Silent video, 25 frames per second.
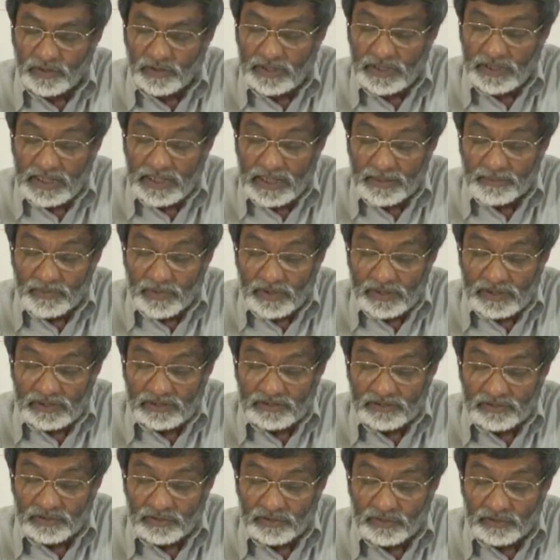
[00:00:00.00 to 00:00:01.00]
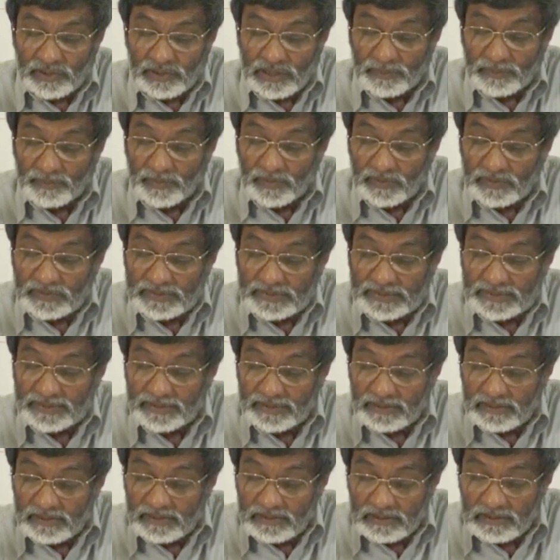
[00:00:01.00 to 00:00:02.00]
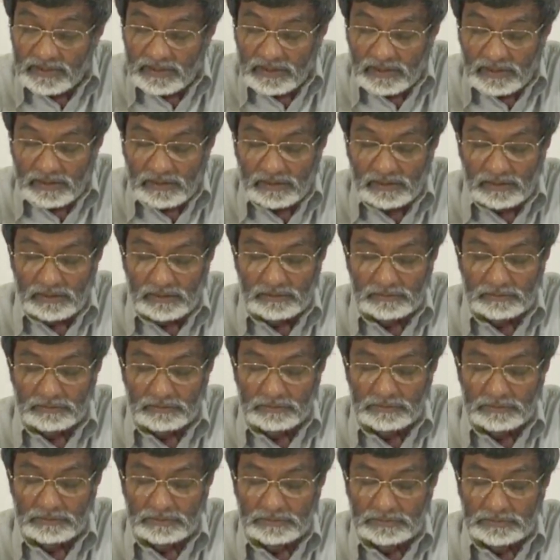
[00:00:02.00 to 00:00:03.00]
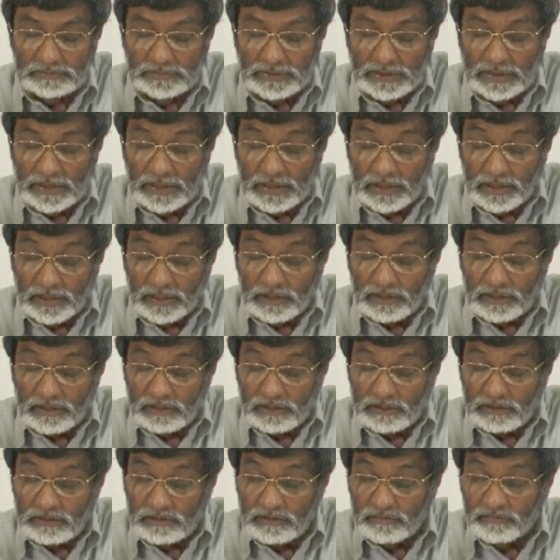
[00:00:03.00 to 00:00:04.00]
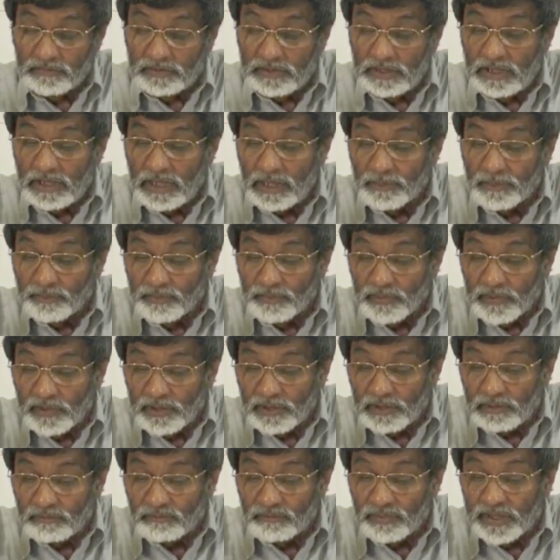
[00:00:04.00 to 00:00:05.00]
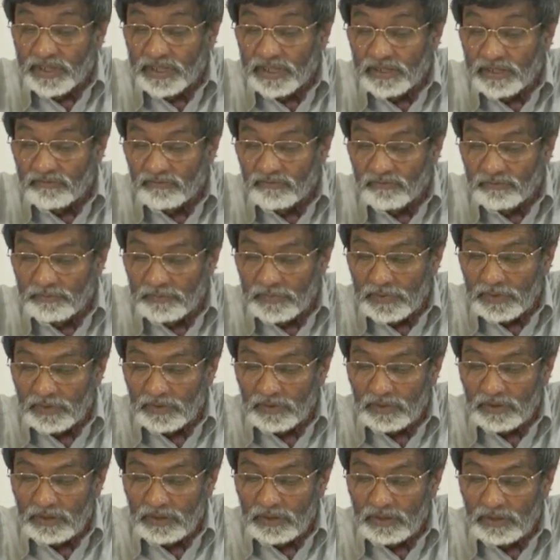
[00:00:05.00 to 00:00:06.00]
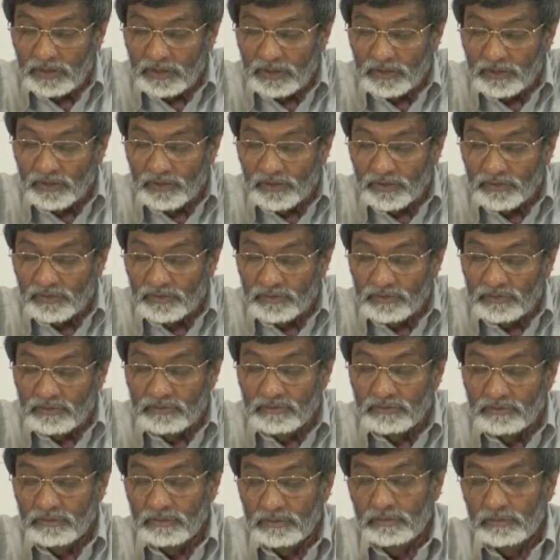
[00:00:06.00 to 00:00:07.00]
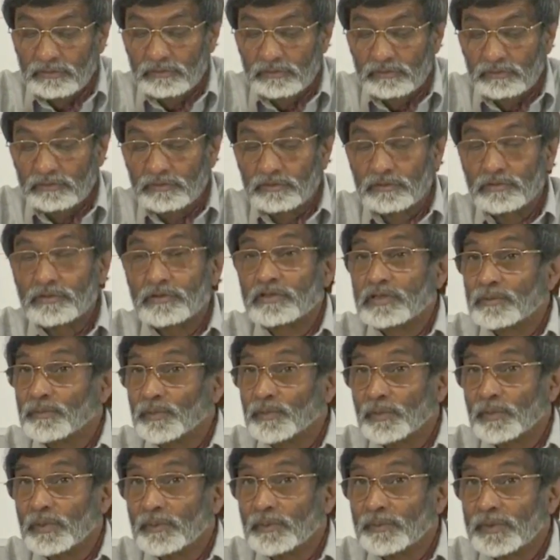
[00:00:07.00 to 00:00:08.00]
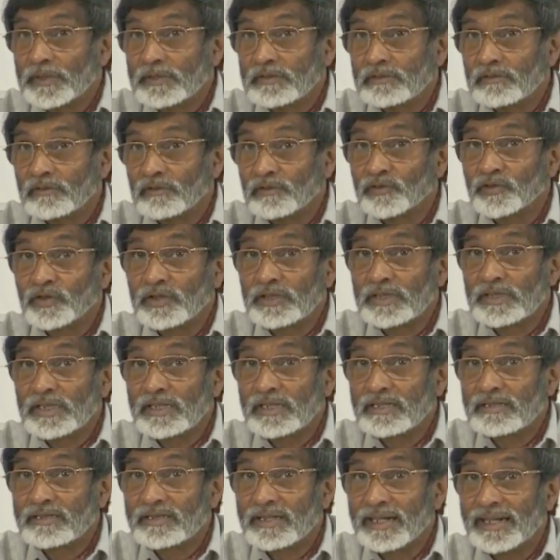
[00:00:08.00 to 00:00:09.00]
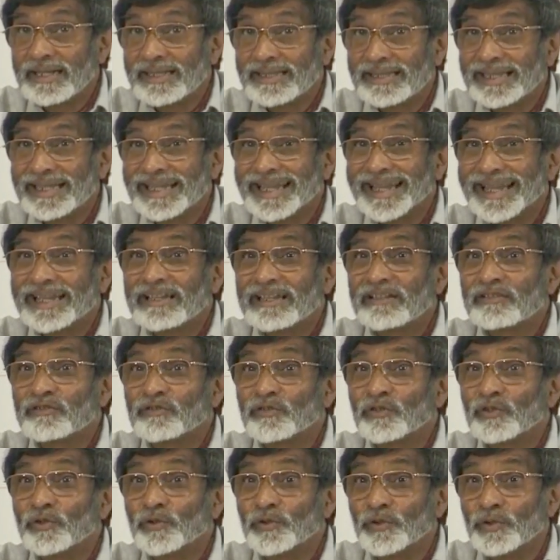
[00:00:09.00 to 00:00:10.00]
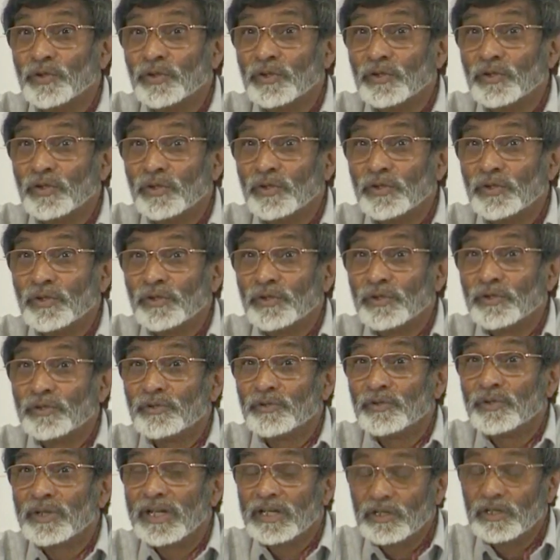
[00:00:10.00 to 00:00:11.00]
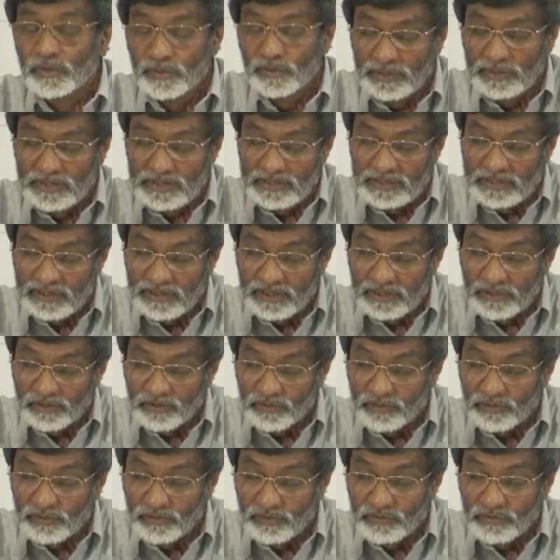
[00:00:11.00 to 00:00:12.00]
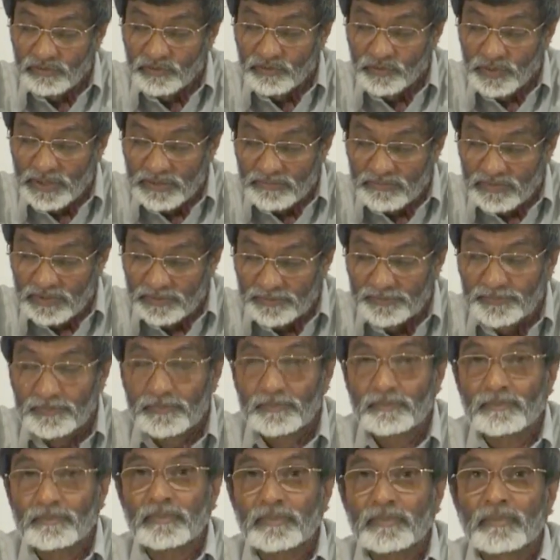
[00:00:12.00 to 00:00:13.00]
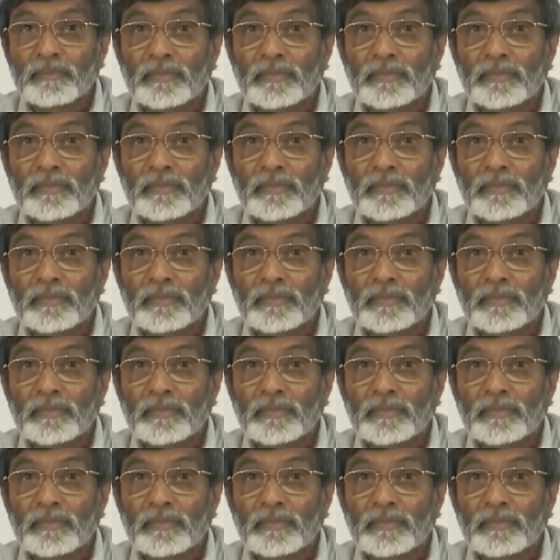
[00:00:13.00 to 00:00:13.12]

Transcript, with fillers: et sur l'élaboration de la pensée chrétienne. Je voudrais rappeler brièvement que, je dis simplement passant, que ce texte a été exclu du canon des écritures juives